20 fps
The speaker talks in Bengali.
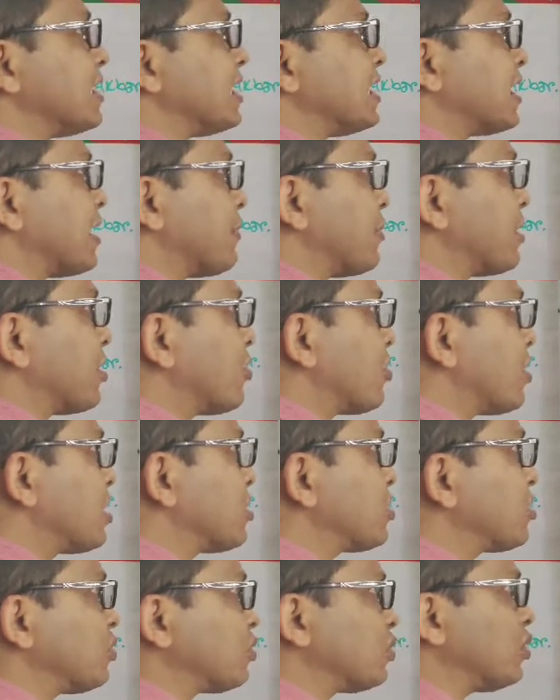সেটা বের
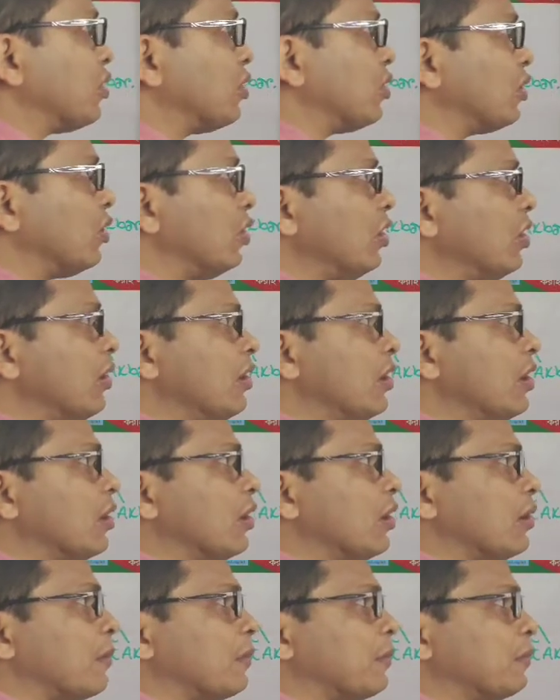করার সূত্র হলো
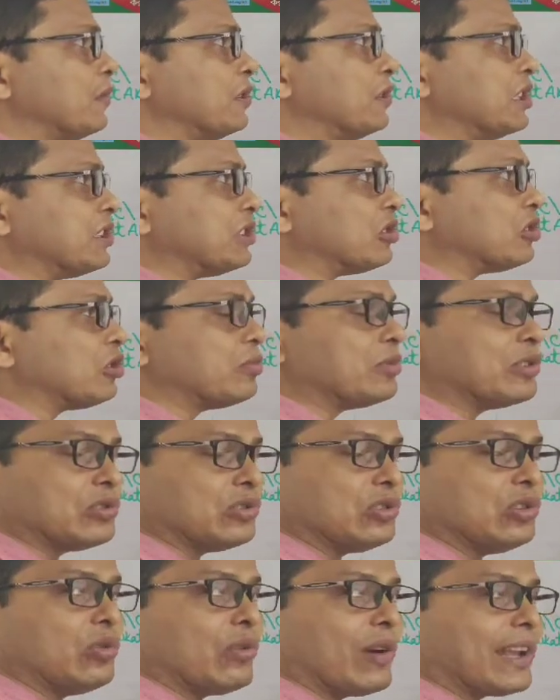দ্বিতীয়
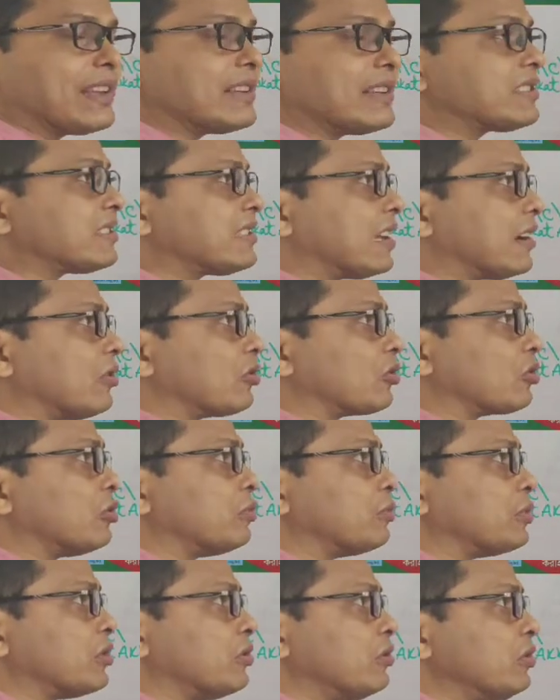বিন্দুর ওয়াই স্থানাঙ্ক
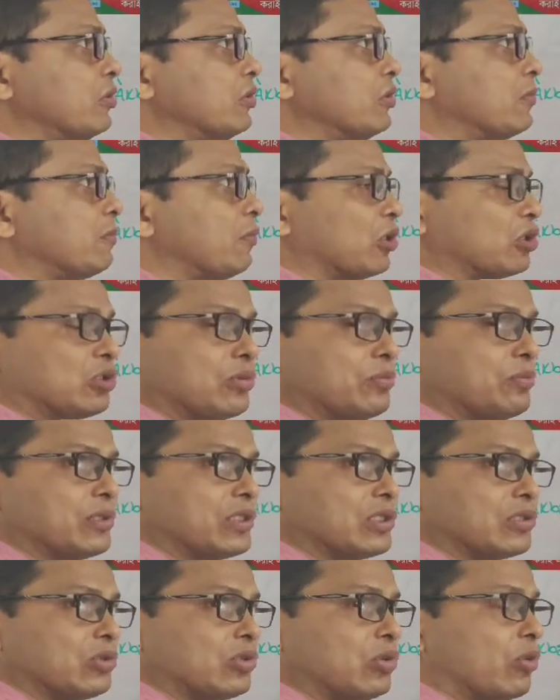বিয়োগ প্রথম
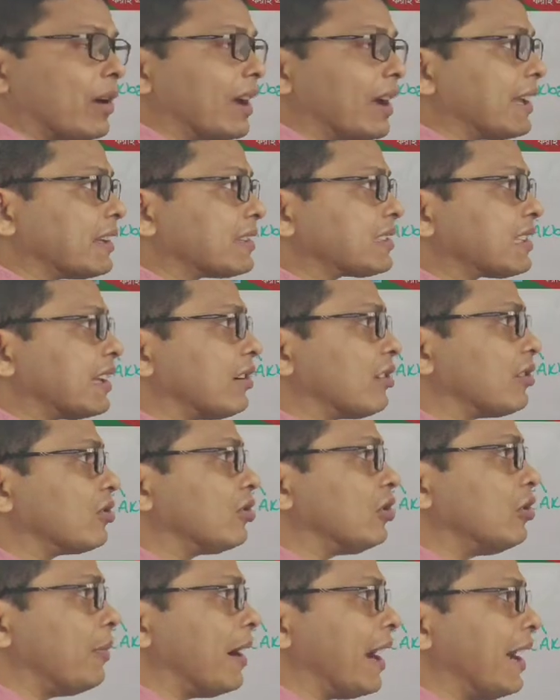বিন্দুর ওয়াই
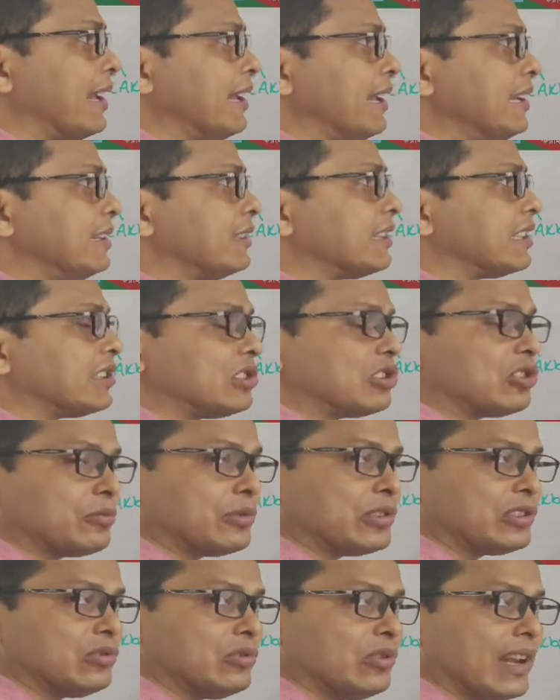স্থানাঙ্ক বাই দ্বিতীয়
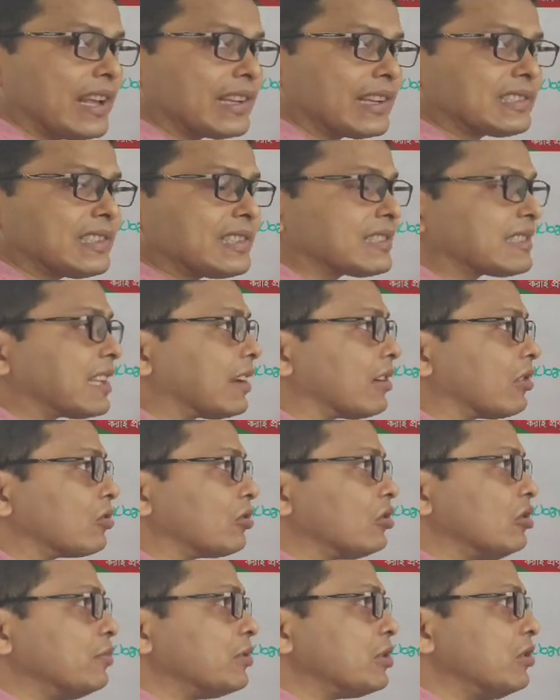বিন্দুর এক্স
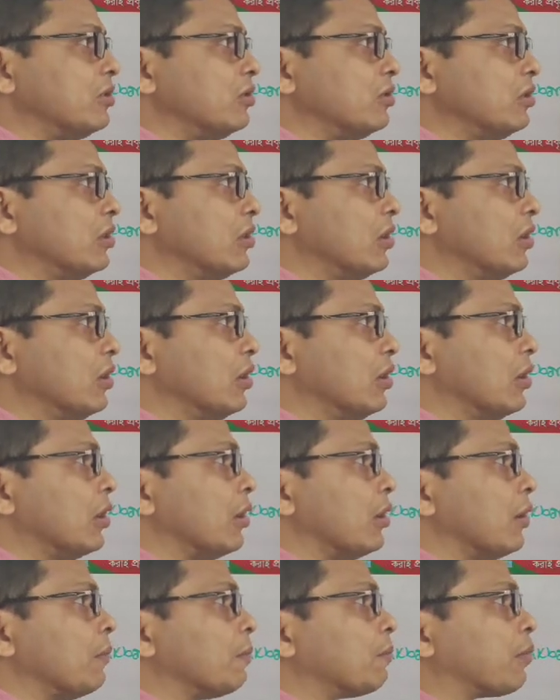স্থানাঙ্ক বিয়োগ
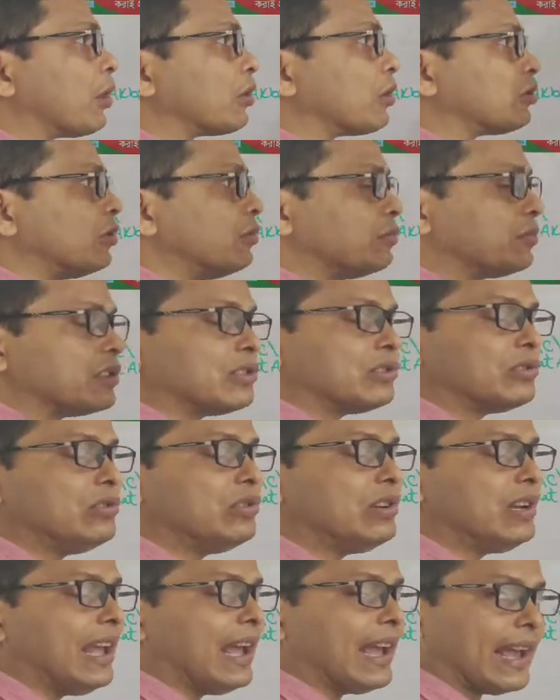প্রথম
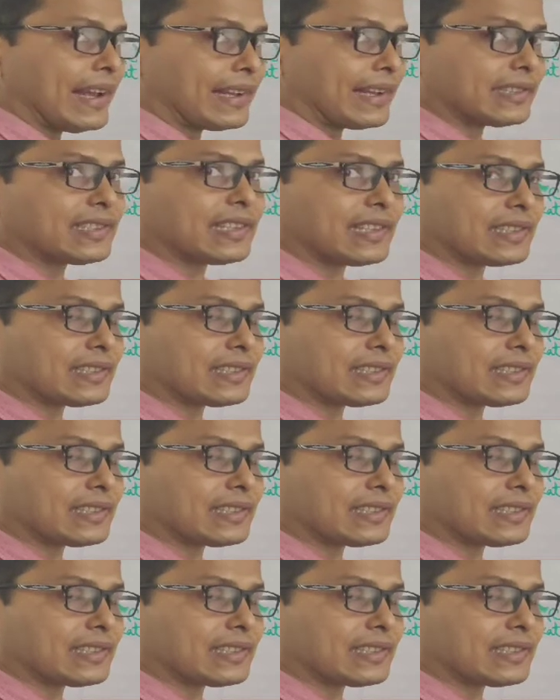বিন্দুর এক্স